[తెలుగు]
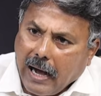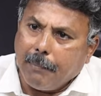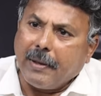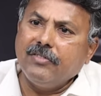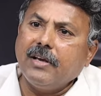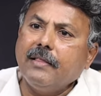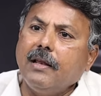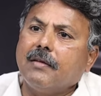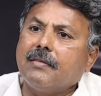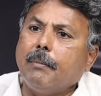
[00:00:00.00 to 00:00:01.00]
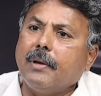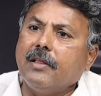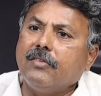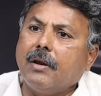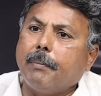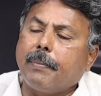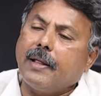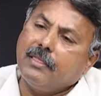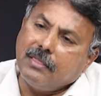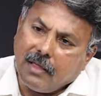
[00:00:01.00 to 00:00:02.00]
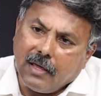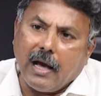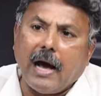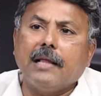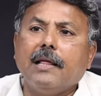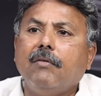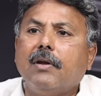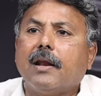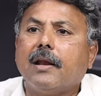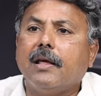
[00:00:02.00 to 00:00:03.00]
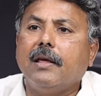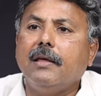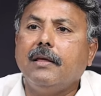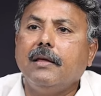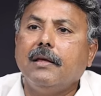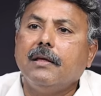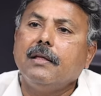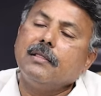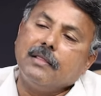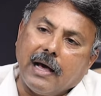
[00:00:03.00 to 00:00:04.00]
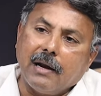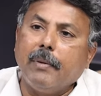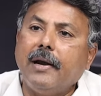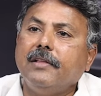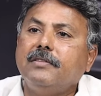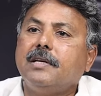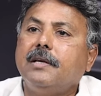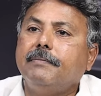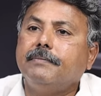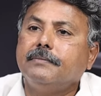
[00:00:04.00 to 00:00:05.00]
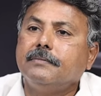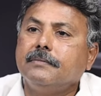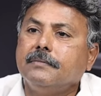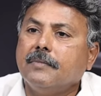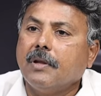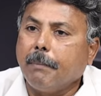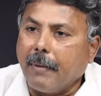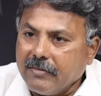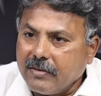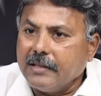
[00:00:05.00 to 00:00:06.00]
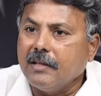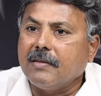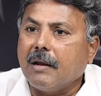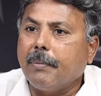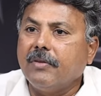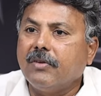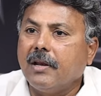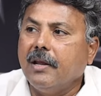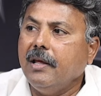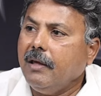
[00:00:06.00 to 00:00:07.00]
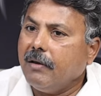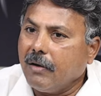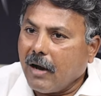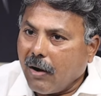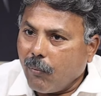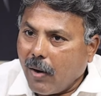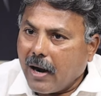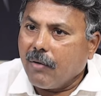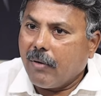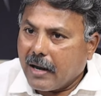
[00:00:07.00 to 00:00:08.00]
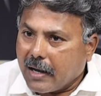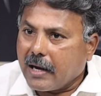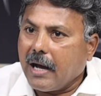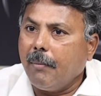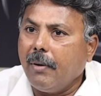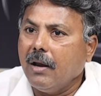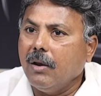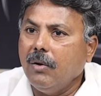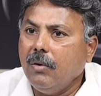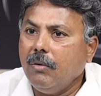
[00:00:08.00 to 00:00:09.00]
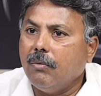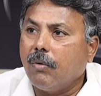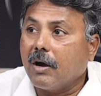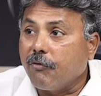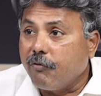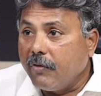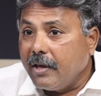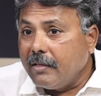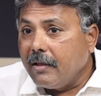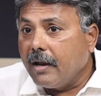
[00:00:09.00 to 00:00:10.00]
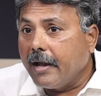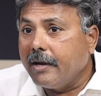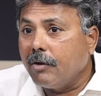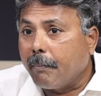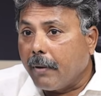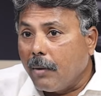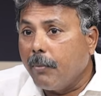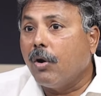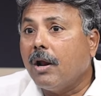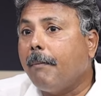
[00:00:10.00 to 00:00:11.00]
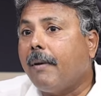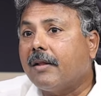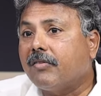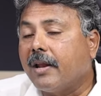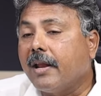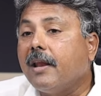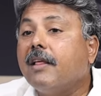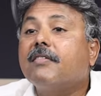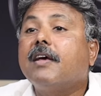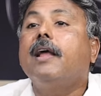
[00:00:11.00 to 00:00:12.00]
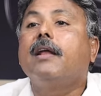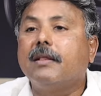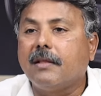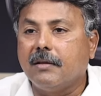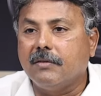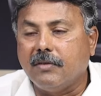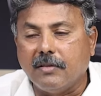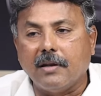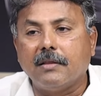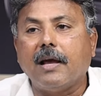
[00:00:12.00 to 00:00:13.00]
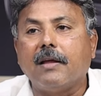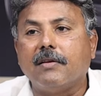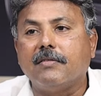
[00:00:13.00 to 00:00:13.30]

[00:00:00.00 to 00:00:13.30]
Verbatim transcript: ఆ పంచాయతీలకు సంబంధించిన ప్రతి ఆదాయ వనరుని దారి మళ్లించి పంచాయతీ సర్పంచుల్ని వాళ్ళ వాళ్ళ గ్రామాల్లో ఒక వీధి లైట్ బల్బు కూడా మార్చలేని నిస్సహాయులుగా తయారు